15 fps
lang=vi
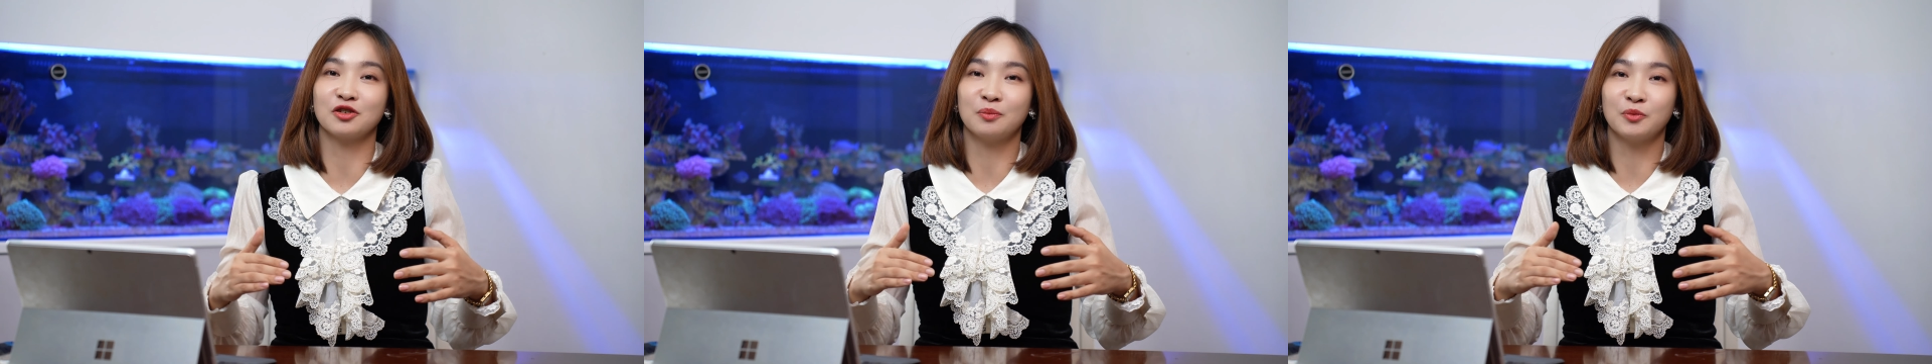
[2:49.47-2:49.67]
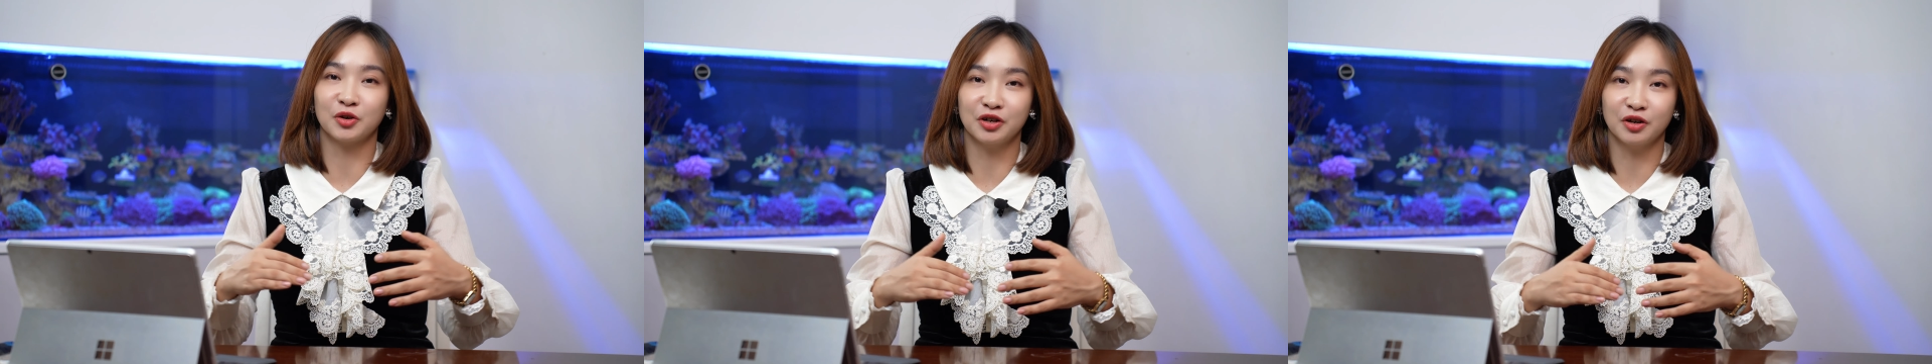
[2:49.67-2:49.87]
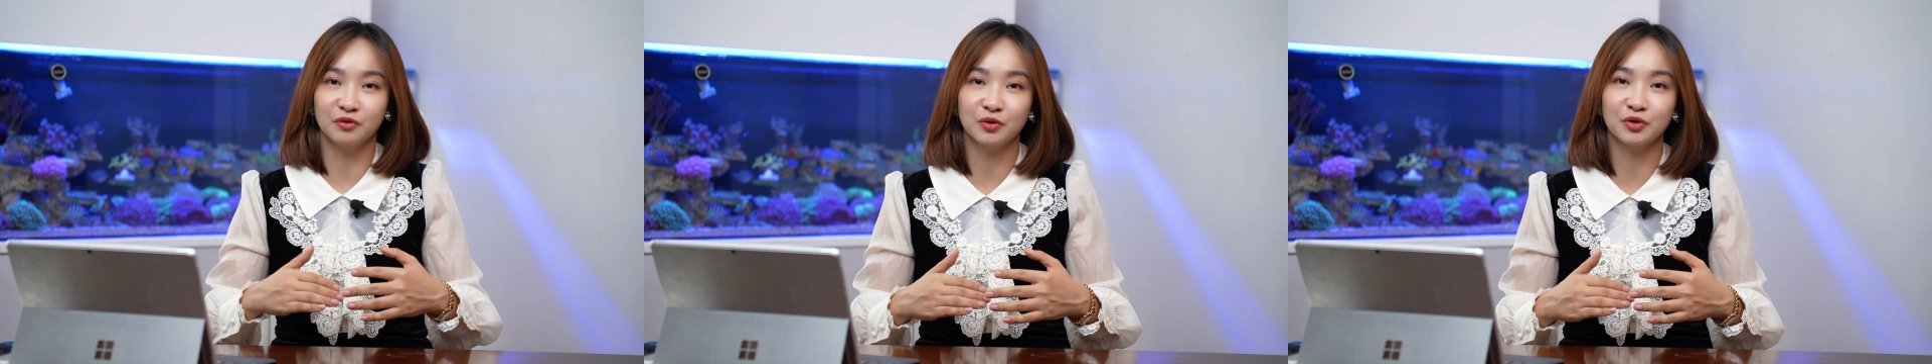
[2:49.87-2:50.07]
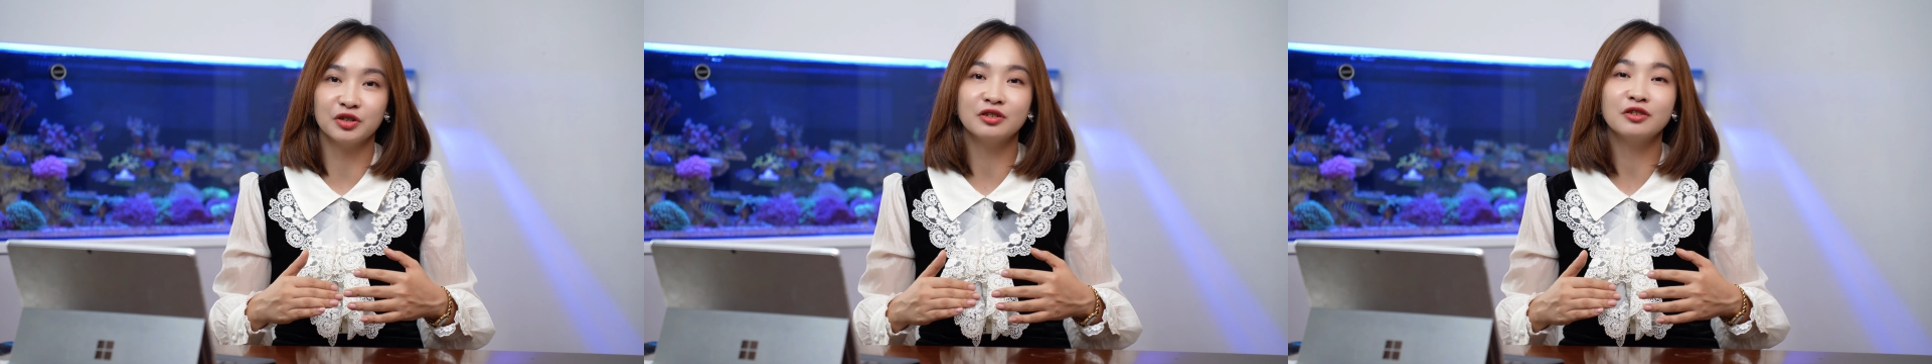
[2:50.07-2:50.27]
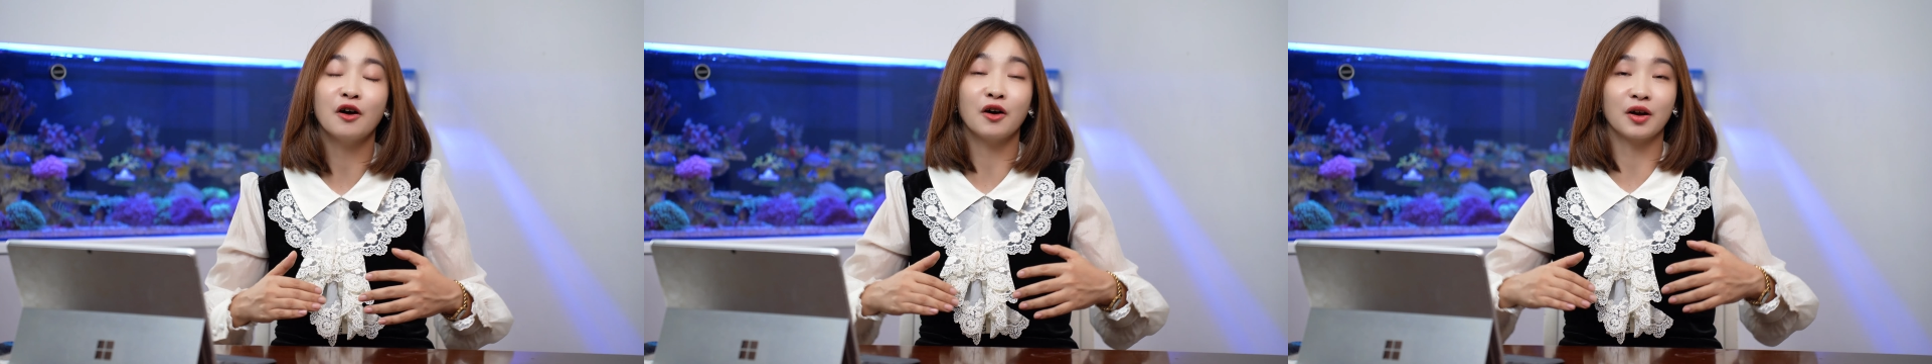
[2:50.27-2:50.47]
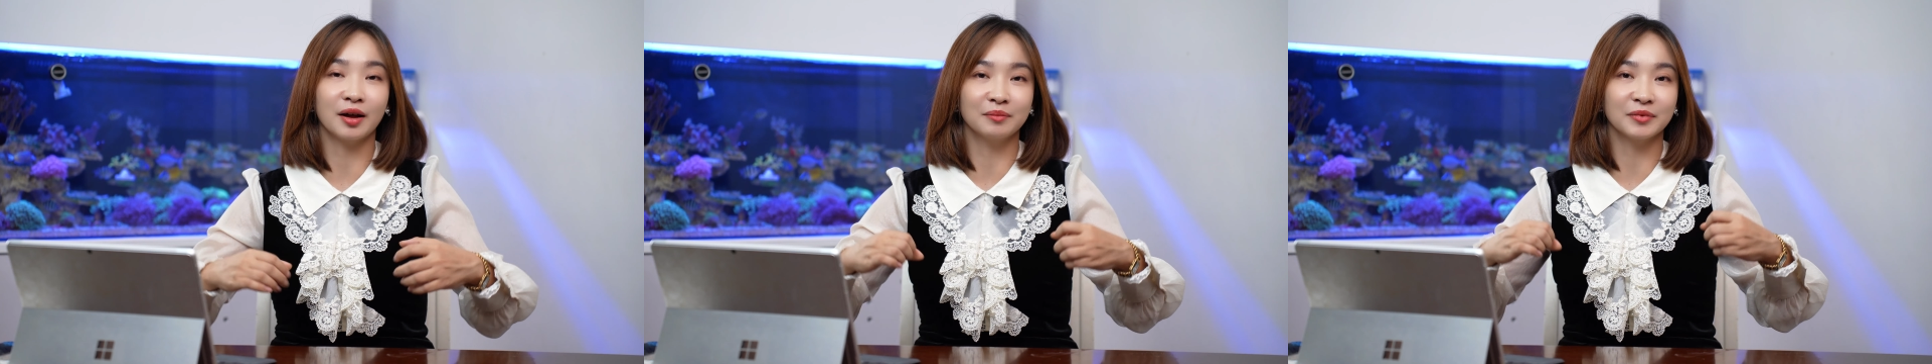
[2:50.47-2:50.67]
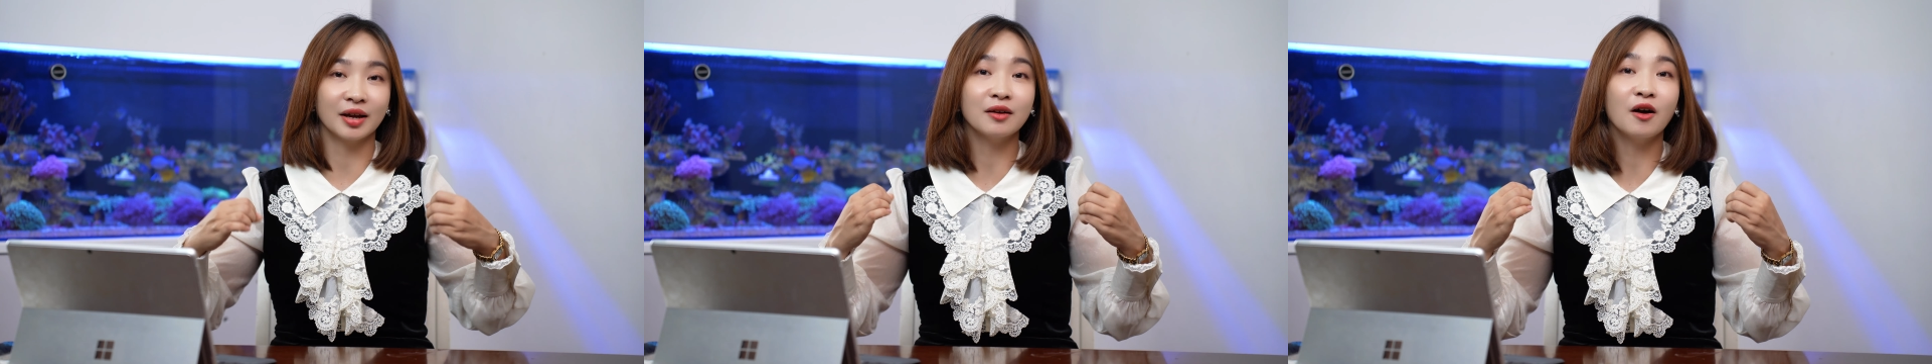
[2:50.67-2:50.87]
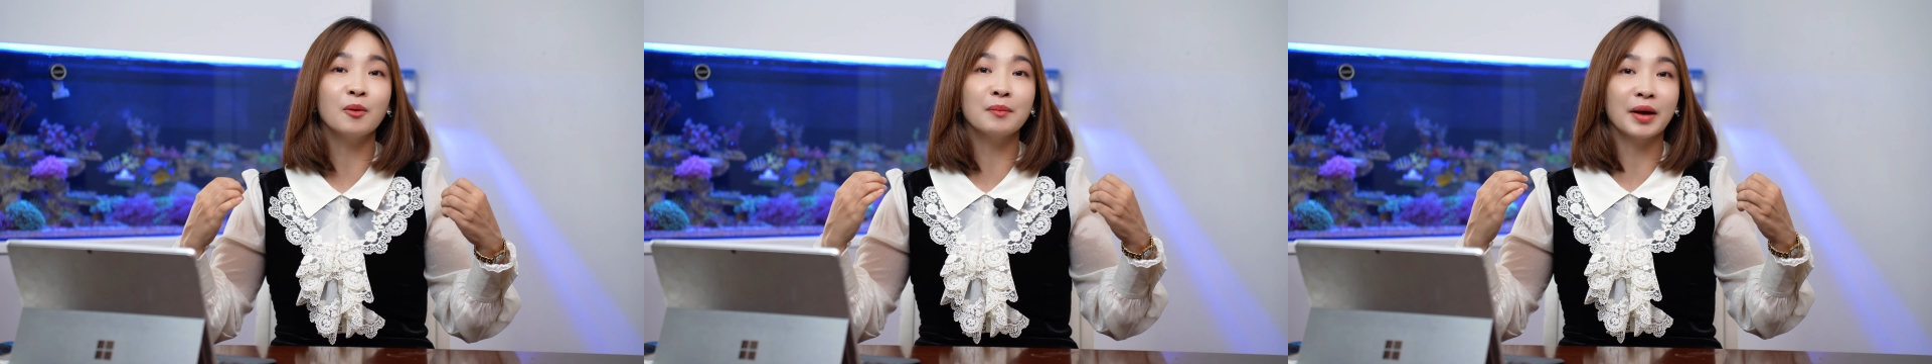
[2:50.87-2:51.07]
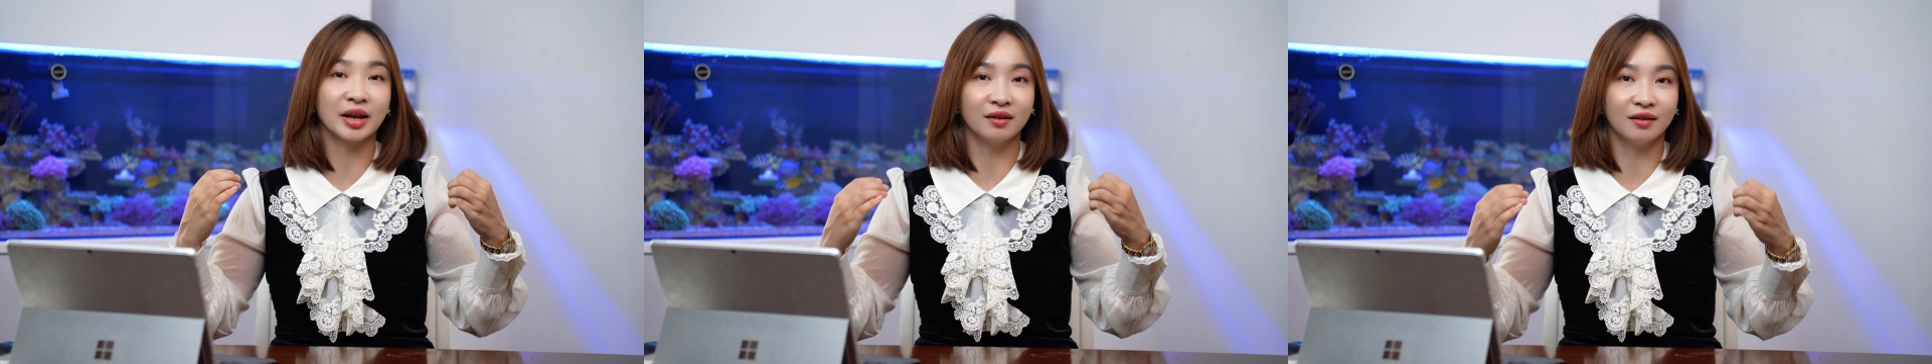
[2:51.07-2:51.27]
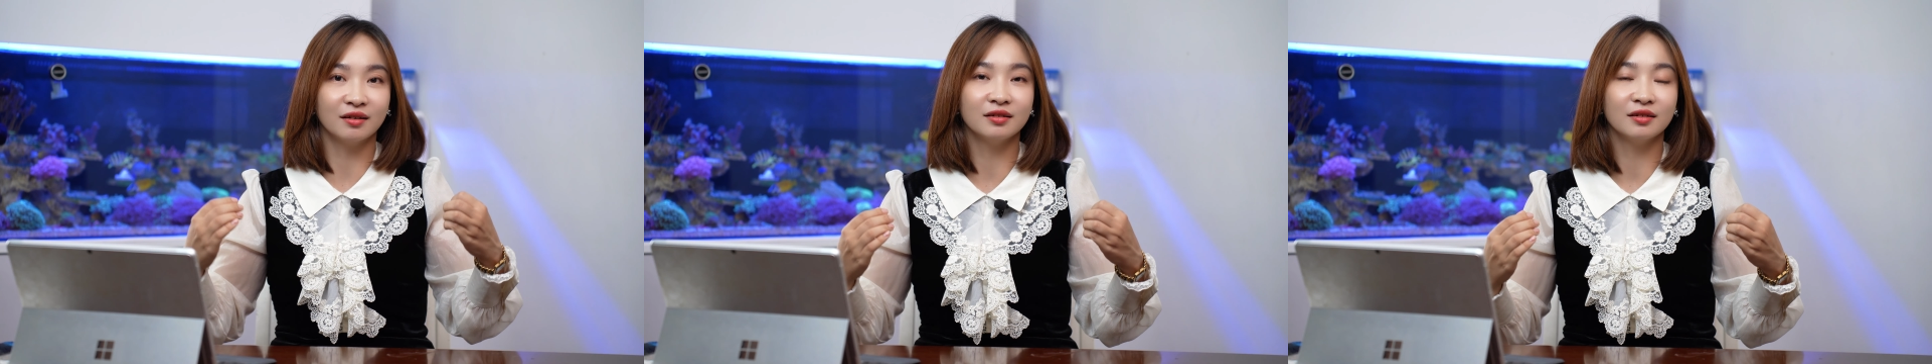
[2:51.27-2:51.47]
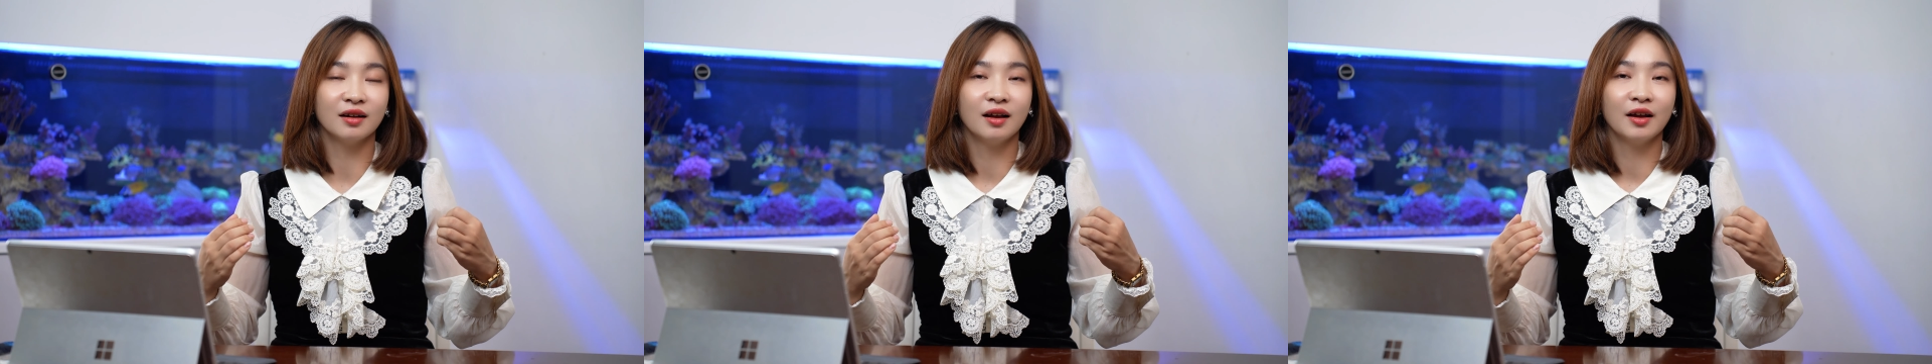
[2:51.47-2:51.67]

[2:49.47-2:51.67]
cho một người phụ nữ, họ cảm giác họ mạnh hơn.